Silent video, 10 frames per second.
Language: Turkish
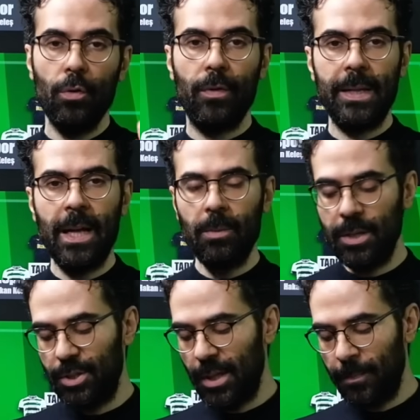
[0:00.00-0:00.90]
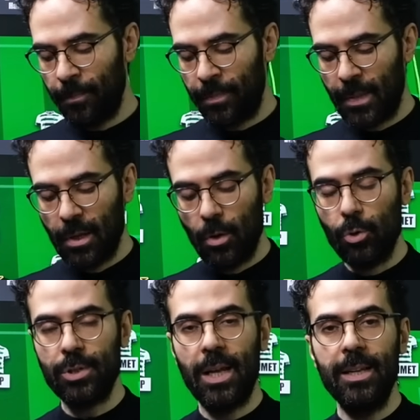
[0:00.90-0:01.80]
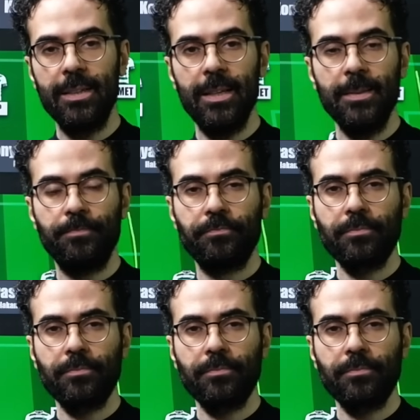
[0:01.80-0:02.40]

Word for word: Fenerbahçe özellikle